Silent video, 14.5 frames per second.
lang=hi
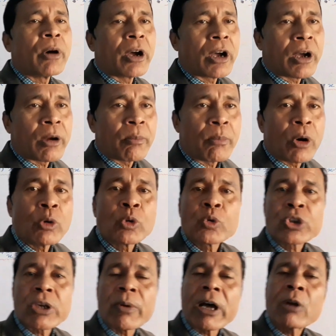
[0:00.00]
बहुत
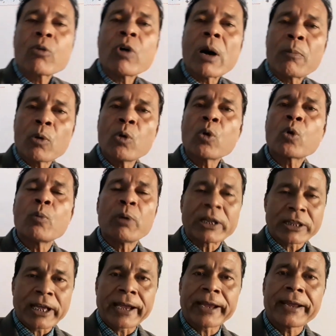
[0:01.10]
सवाल को आप लोगों को
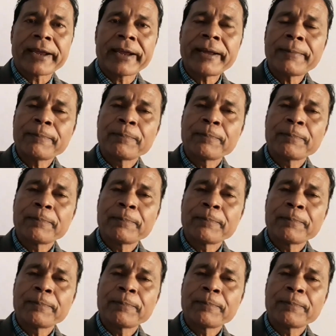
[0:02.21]
बताए हैं